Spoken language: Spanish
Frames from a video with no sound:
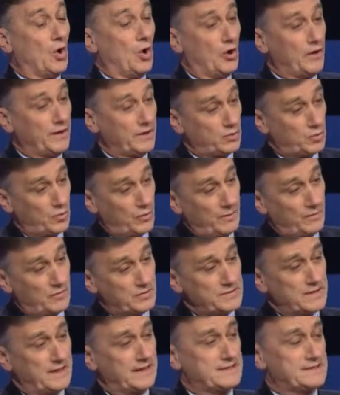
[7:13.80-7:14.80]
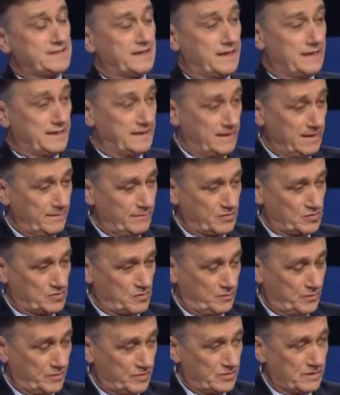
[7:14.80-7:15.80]
Hoy estuvimos en la CGT, por
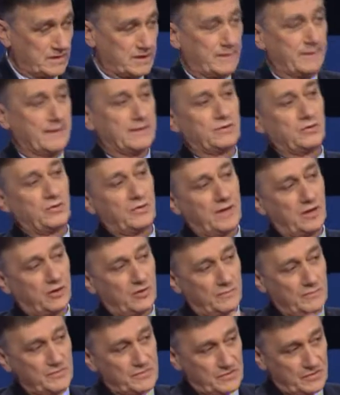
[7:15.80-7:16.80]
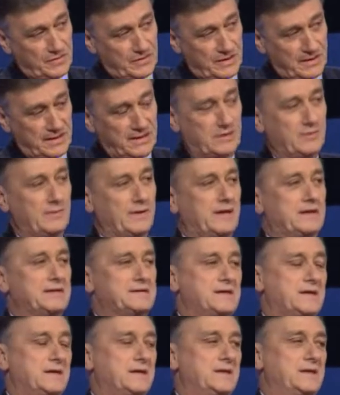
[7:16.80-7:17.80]
supuesto, estaba toda la comisión directiva de la
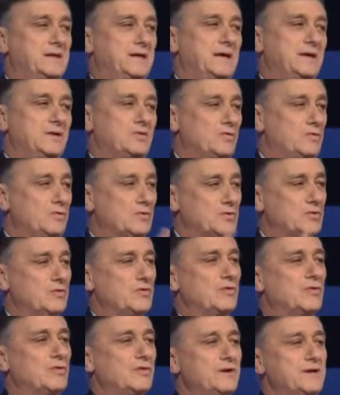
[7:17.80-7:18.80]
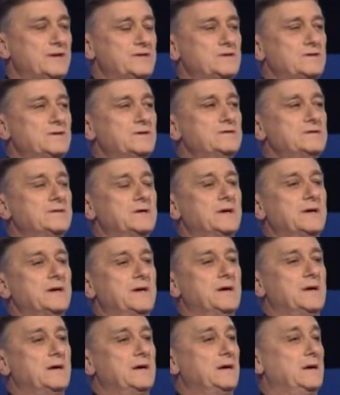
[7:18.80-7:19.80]
CGT, estuvimos todos con ellos.
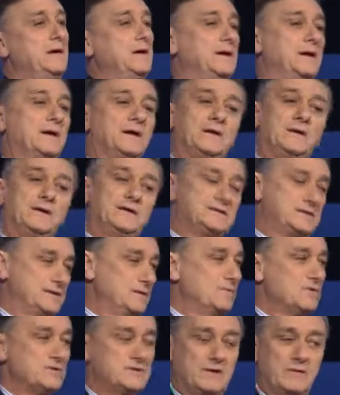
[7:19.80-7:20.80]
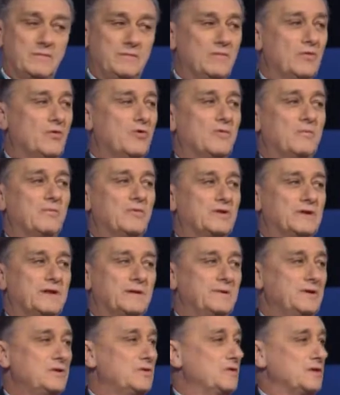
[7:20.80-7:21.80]
E hicimos el mismo
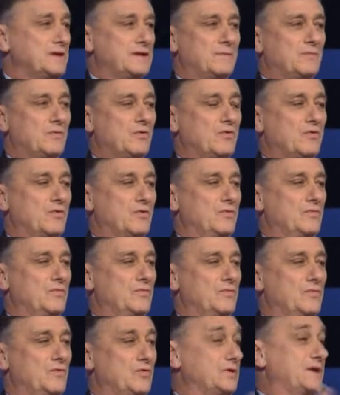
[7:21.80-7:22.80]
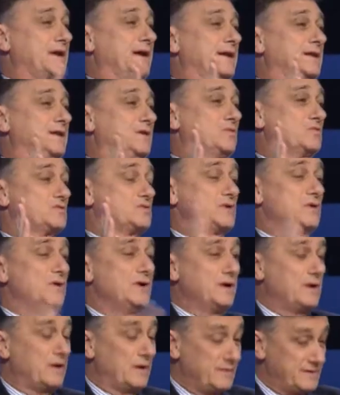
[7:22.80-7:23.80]
comportamiento que estamos con otras
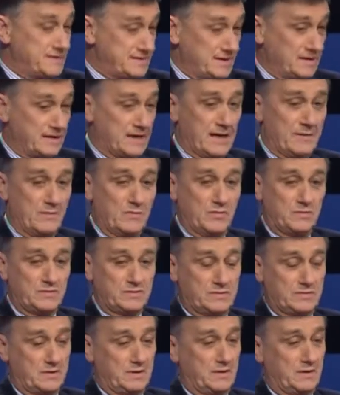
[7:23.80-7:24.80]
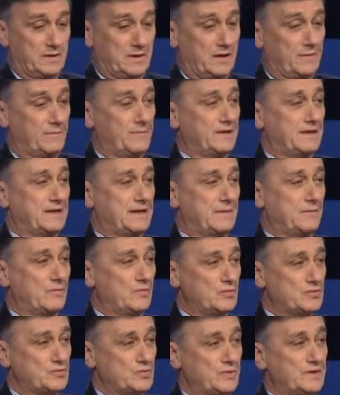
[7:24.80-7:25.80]
instituciones, las visitamos, eh,
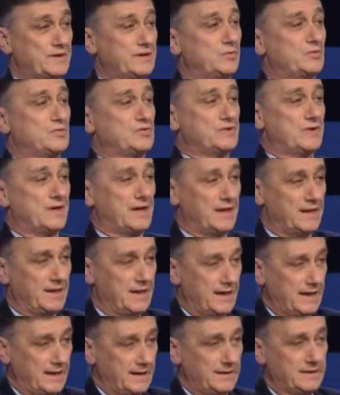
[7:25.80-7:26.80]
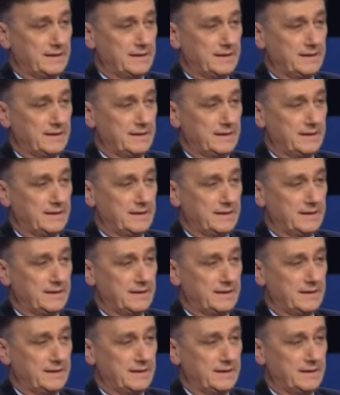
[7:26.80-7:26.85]
respetamos su institucionalidad,